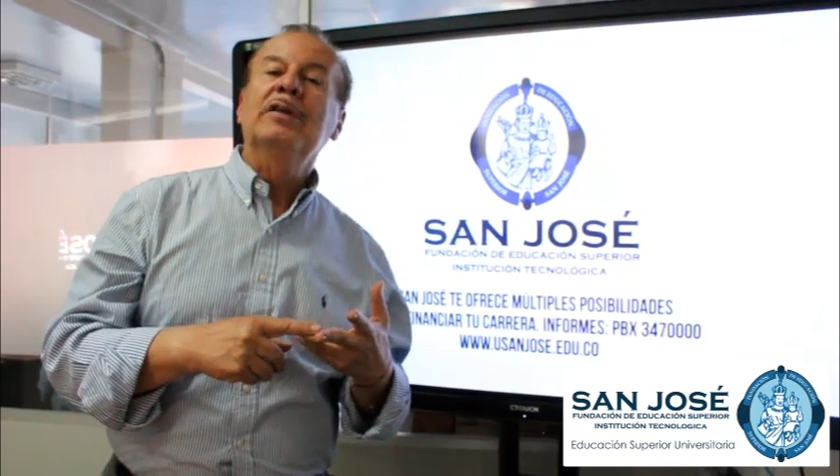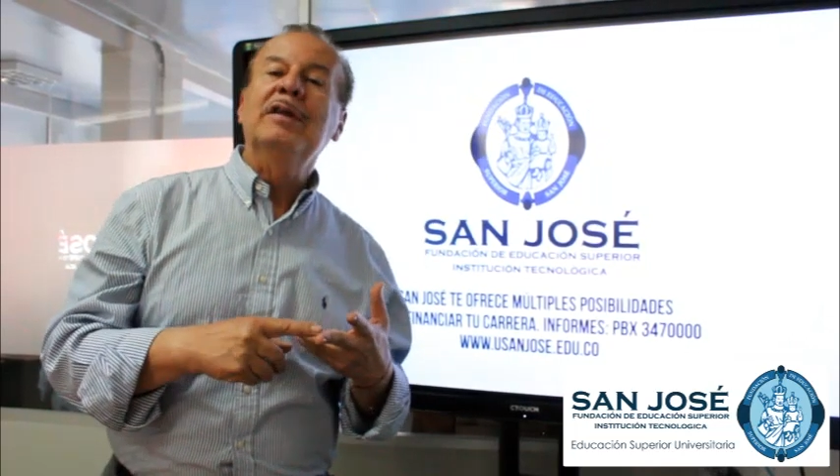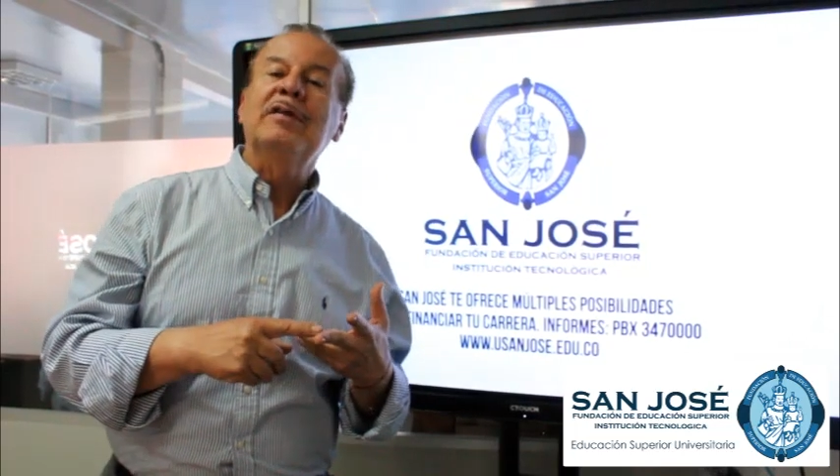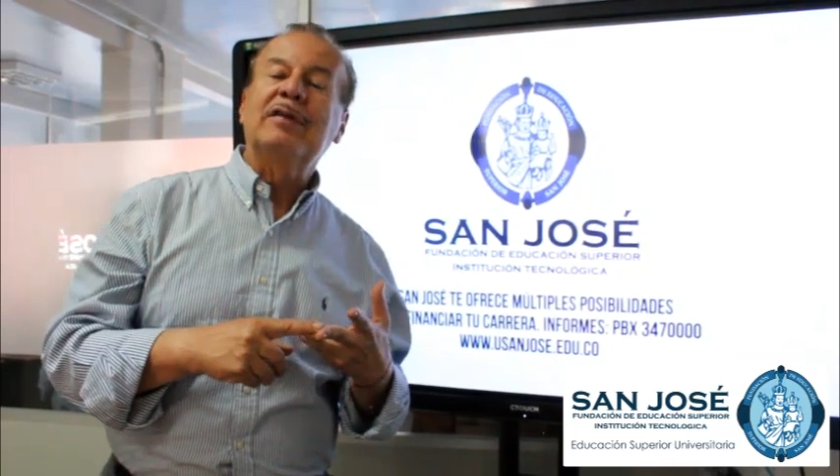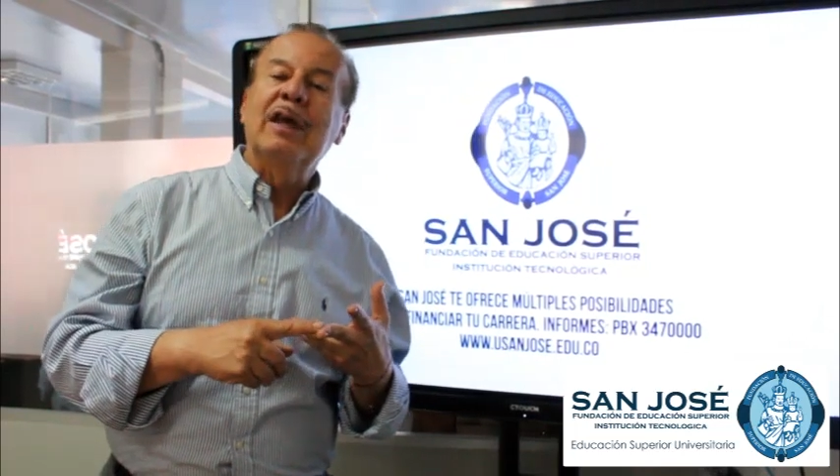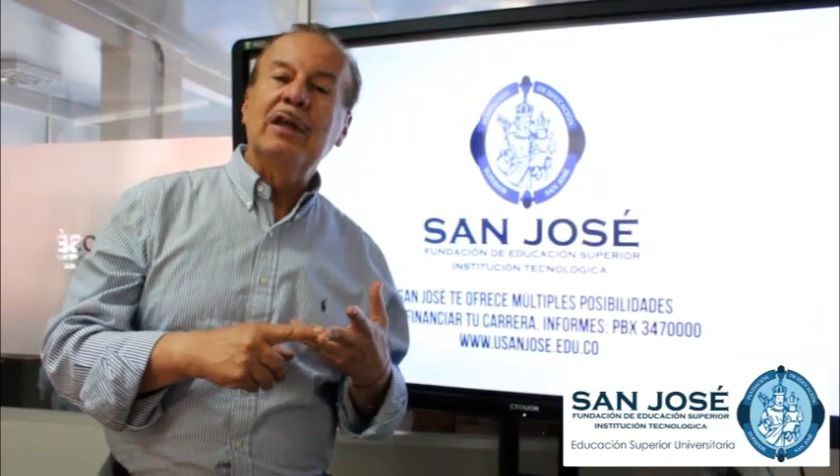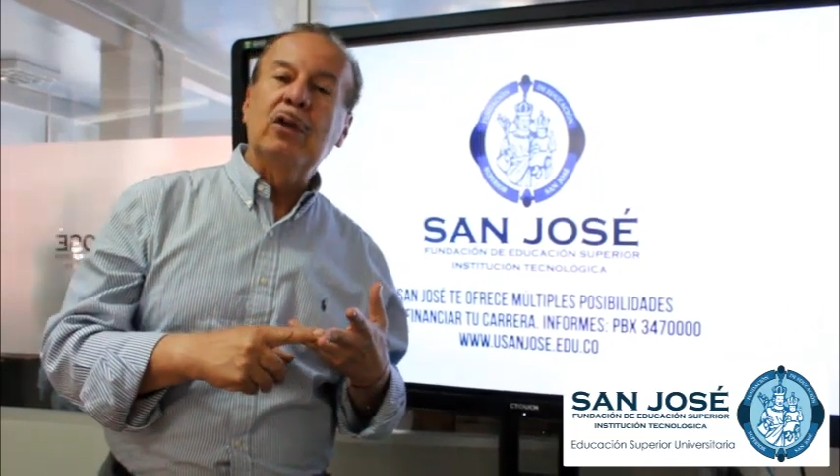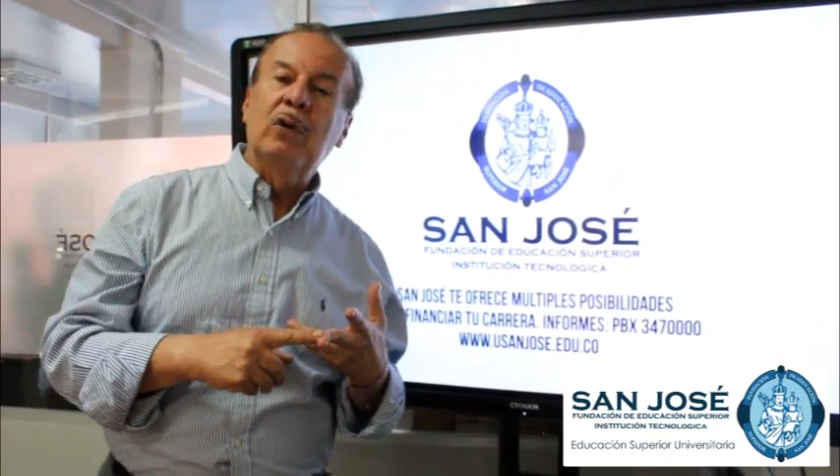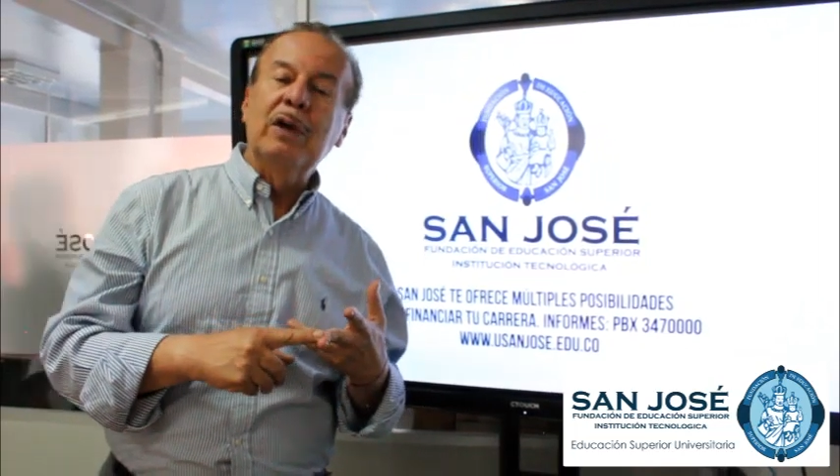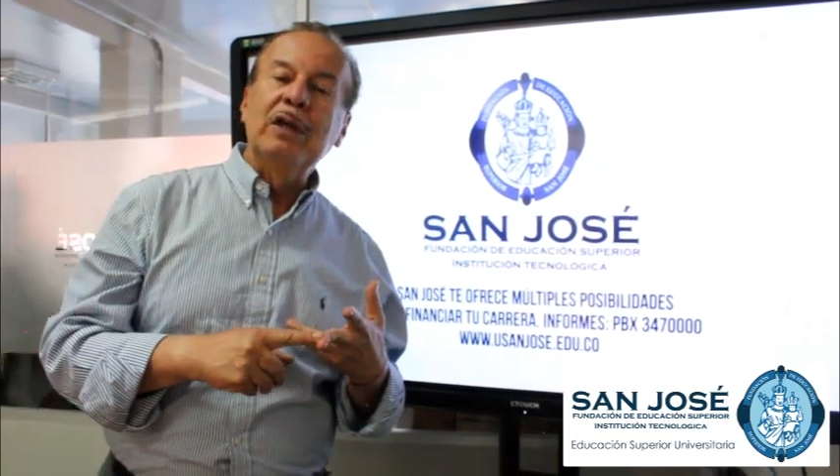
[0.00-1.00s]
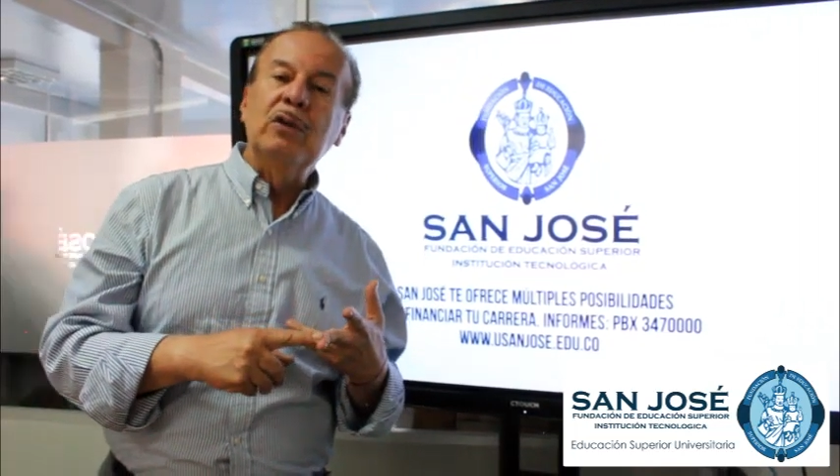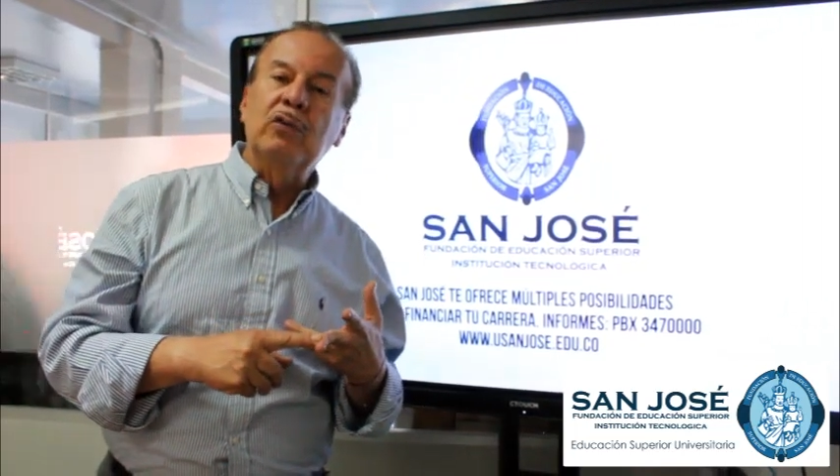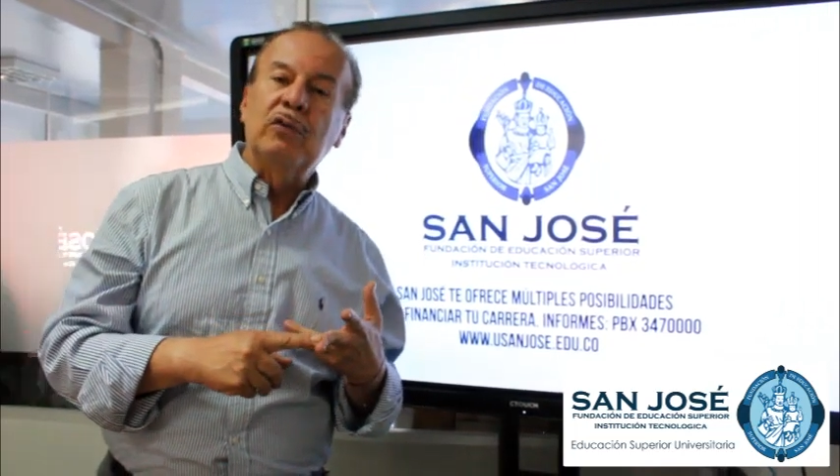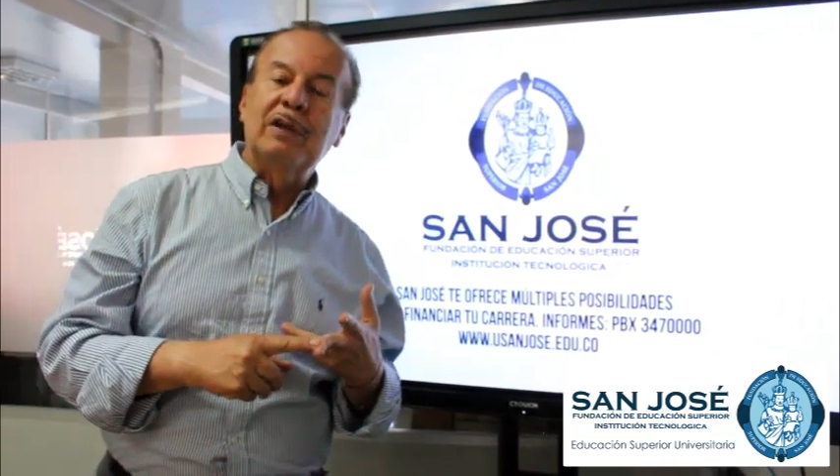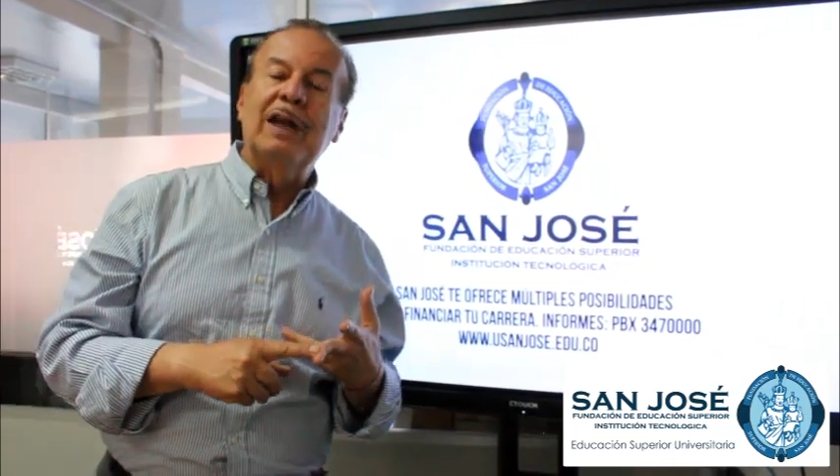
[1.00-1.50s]
diseño
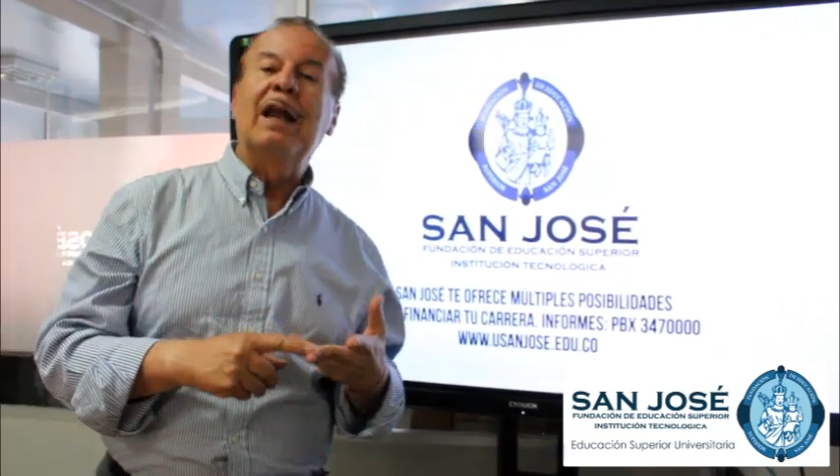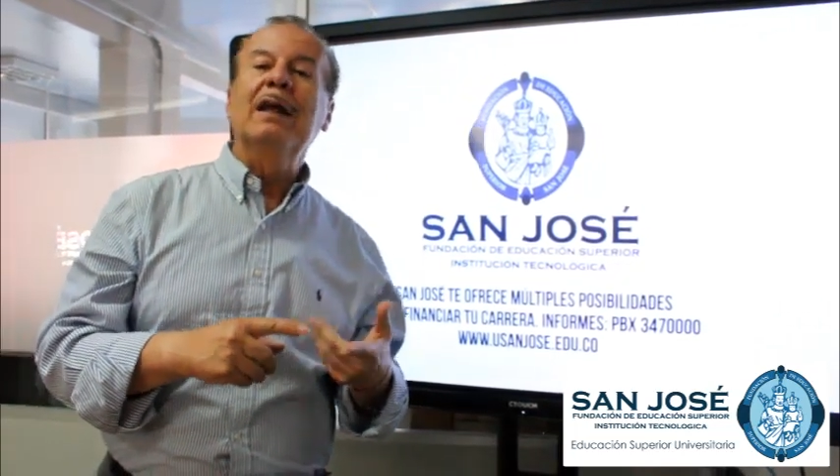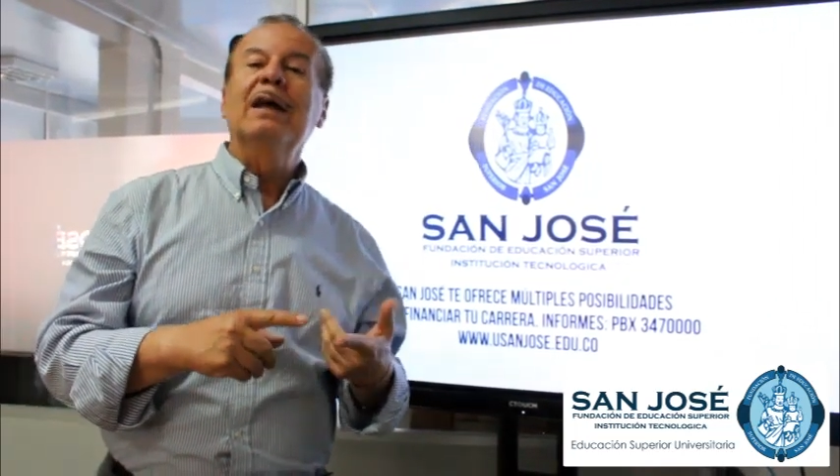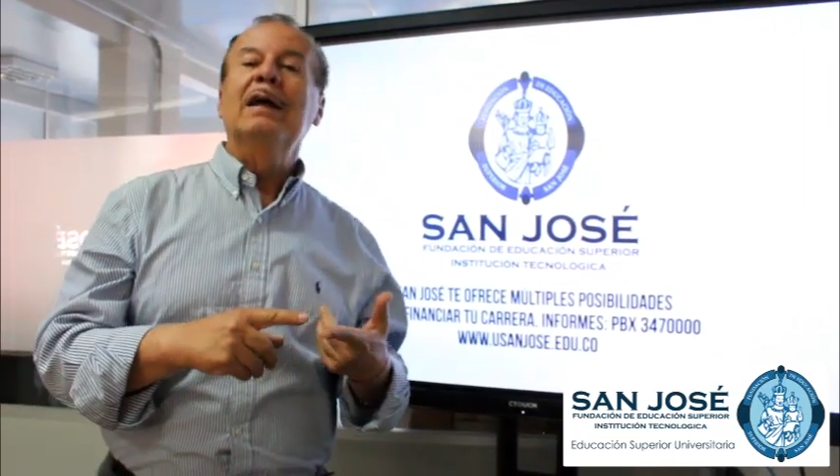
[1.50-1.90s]
industrial,